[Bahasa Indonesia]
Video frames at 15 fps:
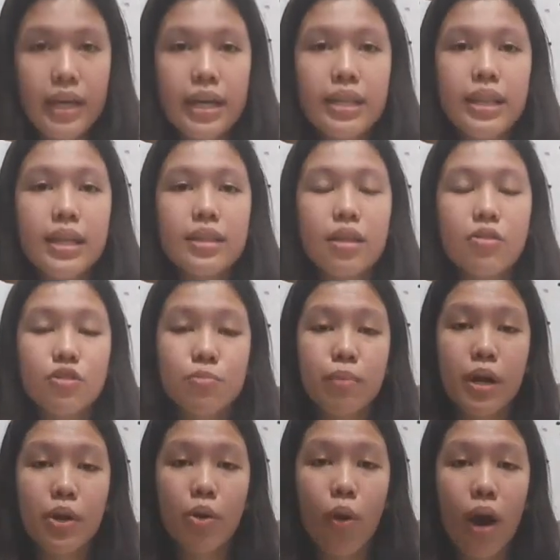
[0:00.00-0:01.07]
Kita terus
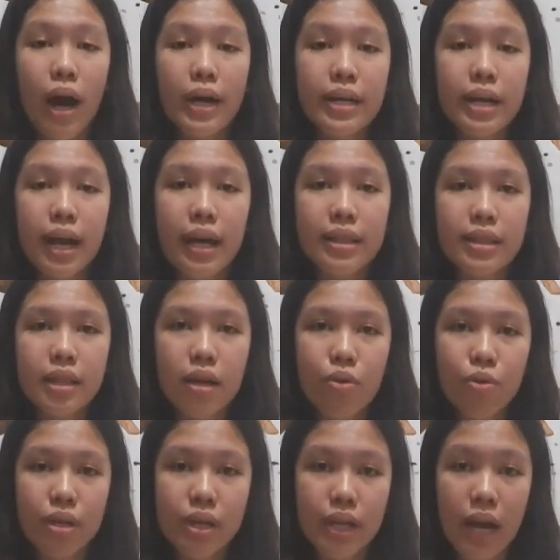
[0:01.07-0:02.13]
berdoa dengan
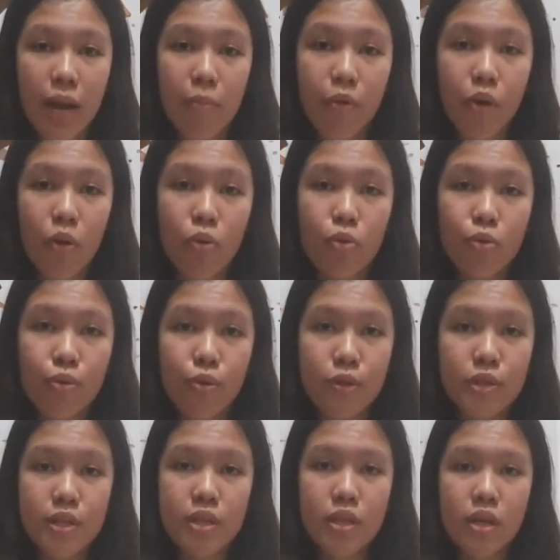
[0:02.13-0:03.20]
tekun di dalam roh
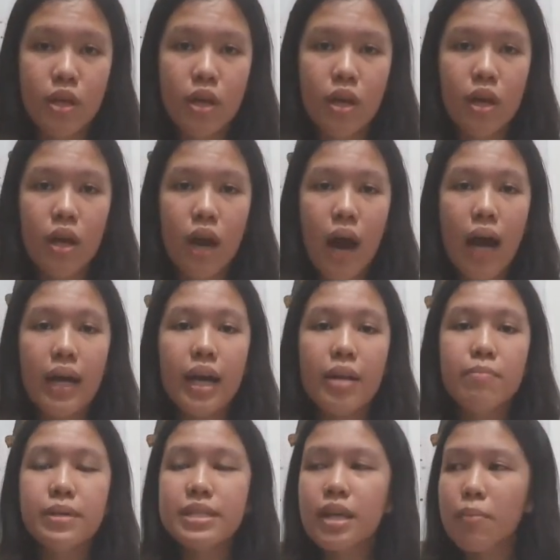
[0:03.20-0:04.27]
kudus agar
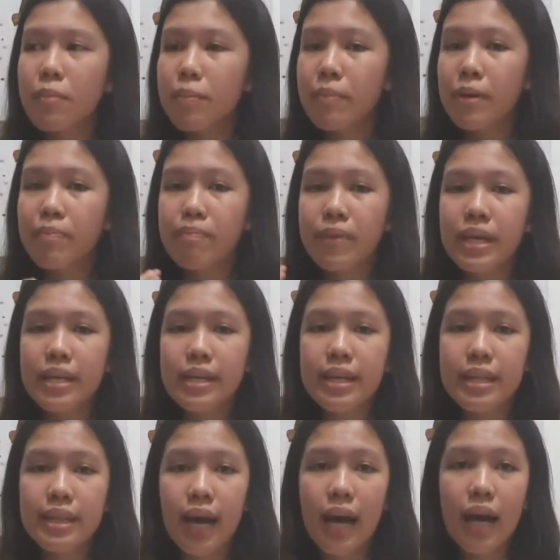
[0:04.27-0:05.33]
bisa memimpin
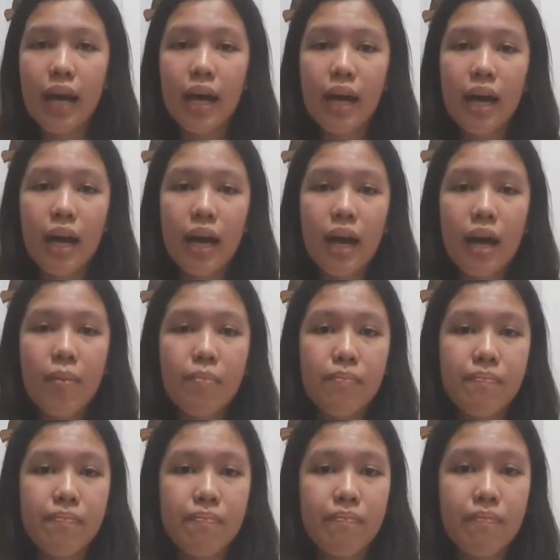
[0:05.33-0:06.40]
kita
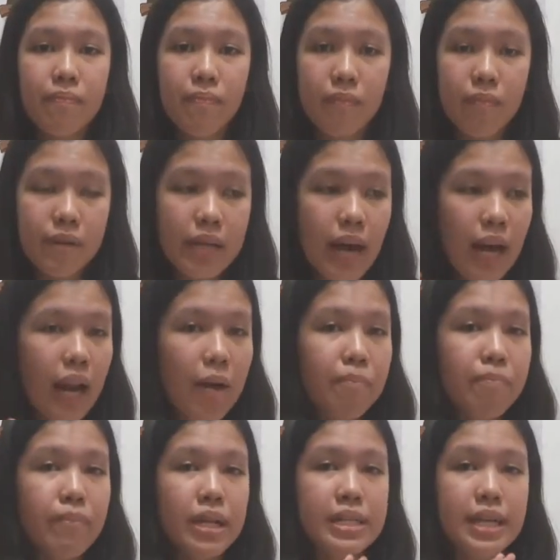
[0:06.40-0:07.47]

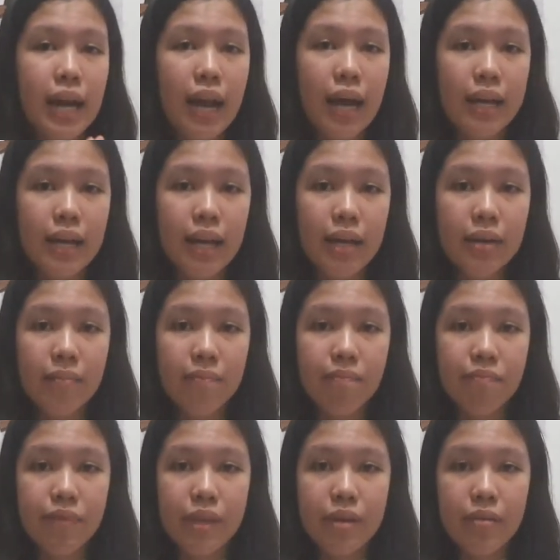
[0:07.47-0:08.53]
dalam perjalanan
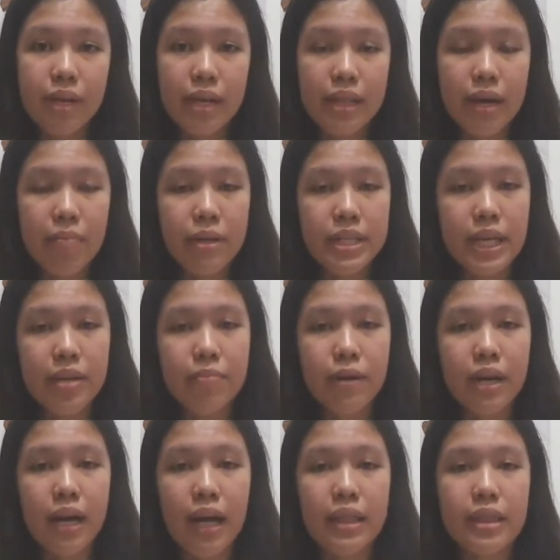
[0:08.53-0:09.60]
kita menjadi
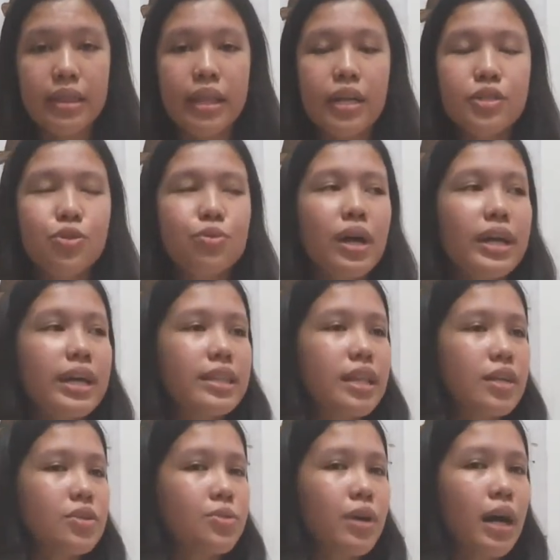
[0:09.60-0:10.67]
berkat dan juga kita
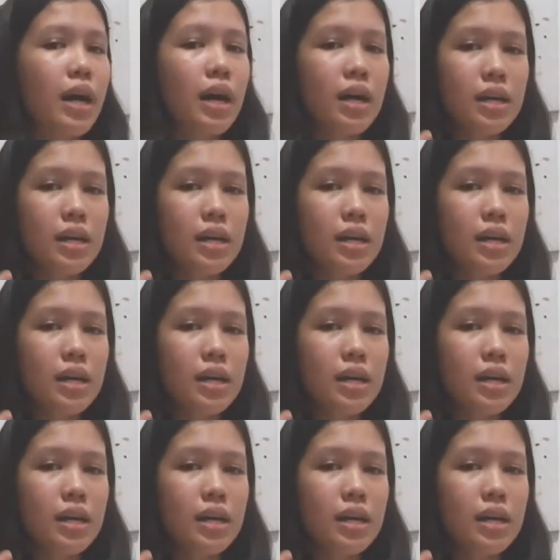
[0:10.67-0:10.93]
juga